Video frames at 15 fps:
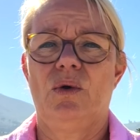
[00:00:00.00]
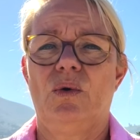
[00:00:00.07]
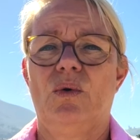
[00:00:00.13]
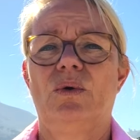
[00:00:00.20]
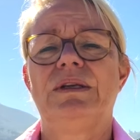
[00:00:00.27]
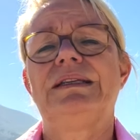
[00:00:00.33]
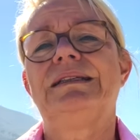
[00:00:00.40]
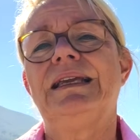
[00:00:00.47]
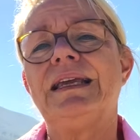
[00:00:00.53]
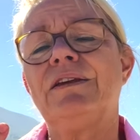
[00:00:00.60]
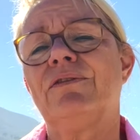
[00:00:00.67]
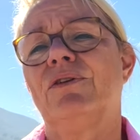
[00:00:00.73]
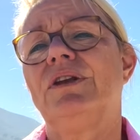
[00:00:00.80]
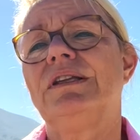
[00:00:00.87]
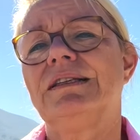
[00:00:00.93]
und dich
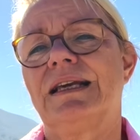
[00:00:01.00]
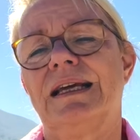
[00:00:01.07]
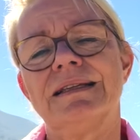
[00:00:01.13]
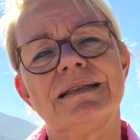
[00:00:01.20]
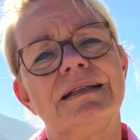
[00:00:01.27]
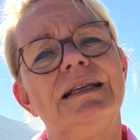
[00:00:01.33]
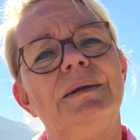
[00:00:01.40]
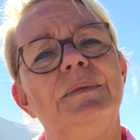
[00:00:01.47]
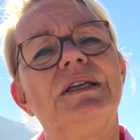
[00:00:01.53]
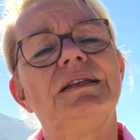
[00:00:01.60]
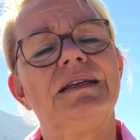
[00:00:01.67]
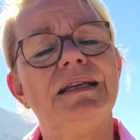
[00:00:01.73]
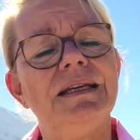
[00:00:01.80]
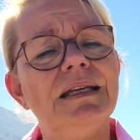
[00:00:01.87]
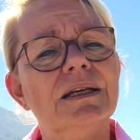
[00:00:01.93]
von diesen ganzen
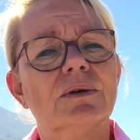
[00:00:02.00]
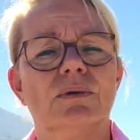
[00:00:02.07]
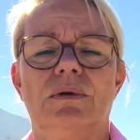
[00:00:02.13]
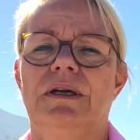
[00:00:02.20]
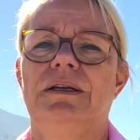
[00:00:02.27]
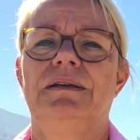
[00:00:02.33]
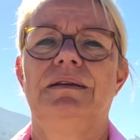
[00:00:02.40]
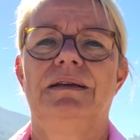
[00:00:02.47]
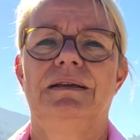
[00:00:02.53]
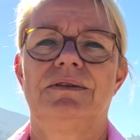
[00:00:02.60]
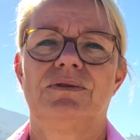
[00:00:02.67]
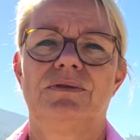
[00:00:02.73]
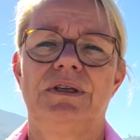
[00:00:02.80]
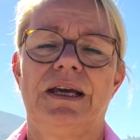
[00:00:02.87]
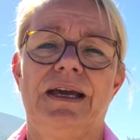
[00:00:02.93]
Limitierungen
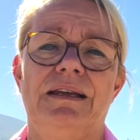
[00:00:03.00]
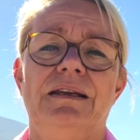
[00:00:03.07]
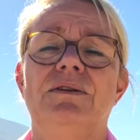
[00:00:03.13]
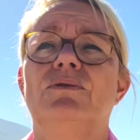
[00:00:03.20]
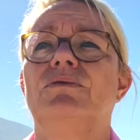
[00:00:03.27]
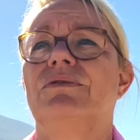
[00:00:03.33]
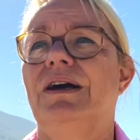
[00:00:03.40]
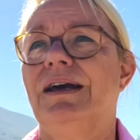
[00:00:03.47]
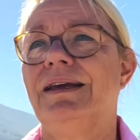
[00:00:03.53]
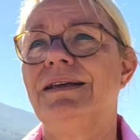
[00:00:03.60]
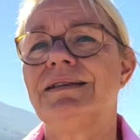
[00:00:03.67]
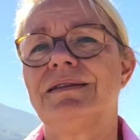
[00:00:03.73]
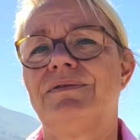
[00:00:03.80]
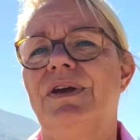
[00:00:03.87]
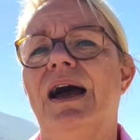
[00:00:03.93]
zu trennen. Du
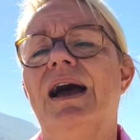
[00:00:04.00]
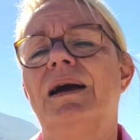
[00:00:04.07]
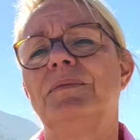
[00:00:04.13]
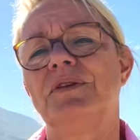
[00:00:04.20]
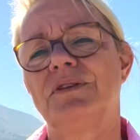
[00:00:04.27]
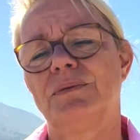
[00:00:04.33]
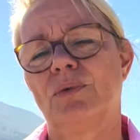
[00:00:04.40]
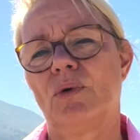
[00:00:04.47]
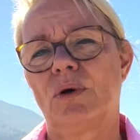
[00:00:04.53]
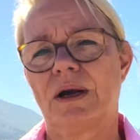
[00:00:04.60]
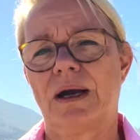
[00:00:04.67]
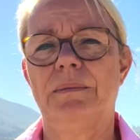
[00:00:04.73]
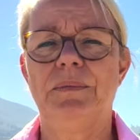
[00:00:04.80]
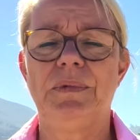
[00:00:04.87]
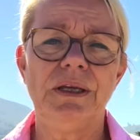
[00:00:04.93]
weißt, wir haben diese
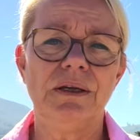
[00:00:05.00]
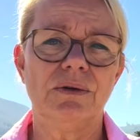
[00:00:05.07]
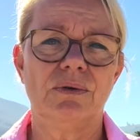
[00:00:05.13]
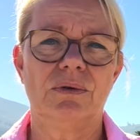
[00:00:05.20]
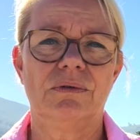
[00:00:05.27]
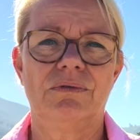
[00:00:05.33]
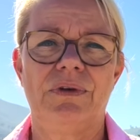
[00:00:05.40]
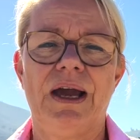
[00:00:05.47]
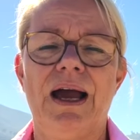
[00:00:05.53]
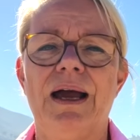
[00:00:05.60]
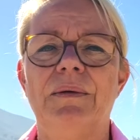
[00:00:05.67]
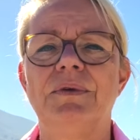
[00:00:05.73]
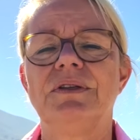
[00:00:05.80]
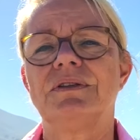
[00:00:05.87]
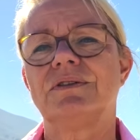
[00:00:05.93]
Programmierung, wir
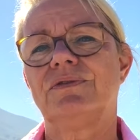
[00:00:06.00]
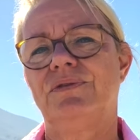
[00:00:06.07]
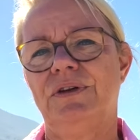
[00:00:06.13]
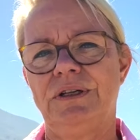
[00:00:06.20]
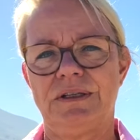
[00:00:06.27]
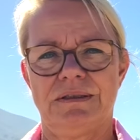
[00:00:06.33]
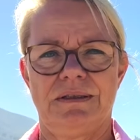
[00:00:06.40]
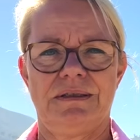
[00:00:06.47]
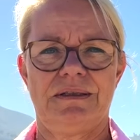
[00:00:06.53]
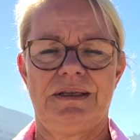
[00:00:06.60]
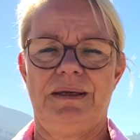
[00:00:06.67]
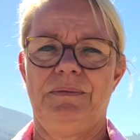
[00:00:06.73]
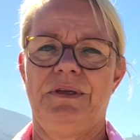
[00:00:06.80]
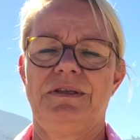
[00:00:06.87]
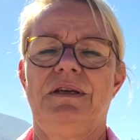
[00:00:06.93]
haben dieses
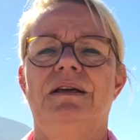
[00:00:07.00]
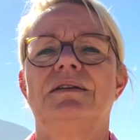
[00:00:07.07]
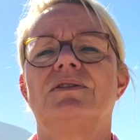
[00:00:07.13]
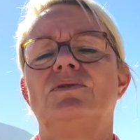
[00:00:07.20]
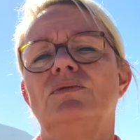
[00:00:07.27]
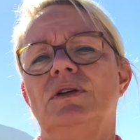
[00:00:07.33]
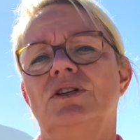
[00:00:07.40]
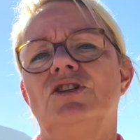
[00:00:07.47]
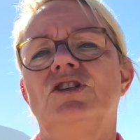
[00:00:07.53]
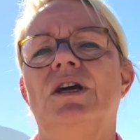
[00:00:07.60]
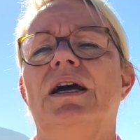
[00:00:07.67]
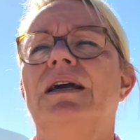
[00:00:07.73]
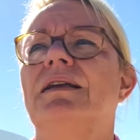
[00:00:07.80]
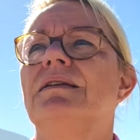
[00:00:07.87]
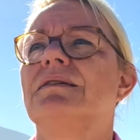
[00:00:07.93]
Filtersystem. Das heißt, du
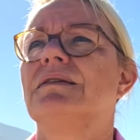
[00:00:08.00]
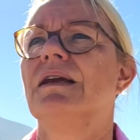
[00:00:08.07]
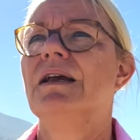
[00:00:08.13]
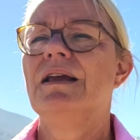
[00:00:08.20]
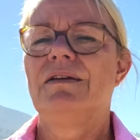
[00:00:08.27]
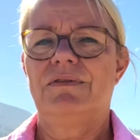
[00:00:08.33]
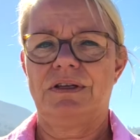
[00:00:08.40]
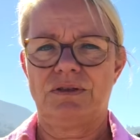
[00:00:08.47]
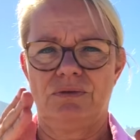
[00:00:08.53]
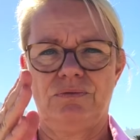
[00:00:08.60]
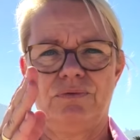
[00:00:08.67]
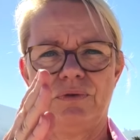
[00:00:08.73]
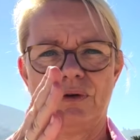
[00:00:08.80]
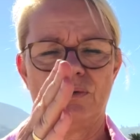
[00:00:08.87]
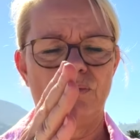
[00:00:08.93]
entscheidest, was du
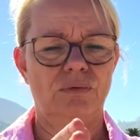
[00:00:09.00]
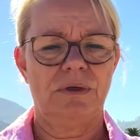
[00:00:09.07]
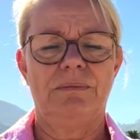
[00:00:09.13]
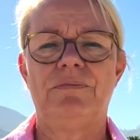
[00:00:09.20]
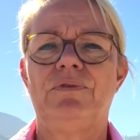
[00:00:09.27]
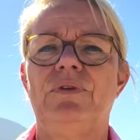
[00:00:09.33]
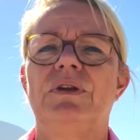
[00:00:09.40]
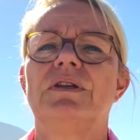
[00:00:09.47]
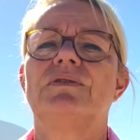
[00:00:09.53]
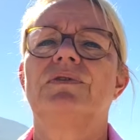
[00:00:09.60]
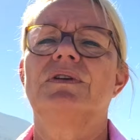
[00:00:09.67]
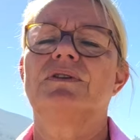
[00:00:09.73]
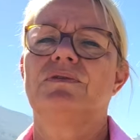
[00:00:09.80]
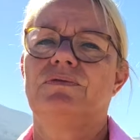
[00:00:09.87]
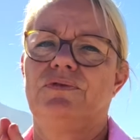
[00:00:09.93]
für gut empfindest,
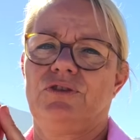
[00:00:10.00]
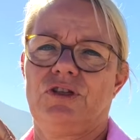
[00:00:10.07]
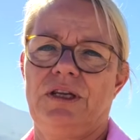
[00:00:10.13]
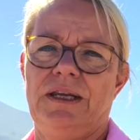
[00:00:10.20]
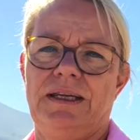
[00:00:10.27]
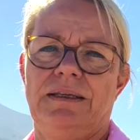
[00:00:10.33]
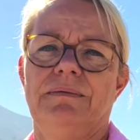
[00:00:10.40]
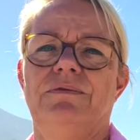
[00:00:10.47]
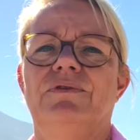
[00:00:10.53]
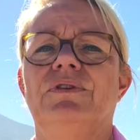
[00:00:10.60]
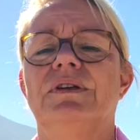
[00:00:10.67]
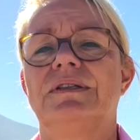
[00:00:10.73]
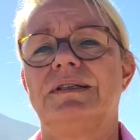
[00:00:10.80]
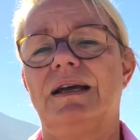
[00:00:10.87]
was du für schlecht empfindest.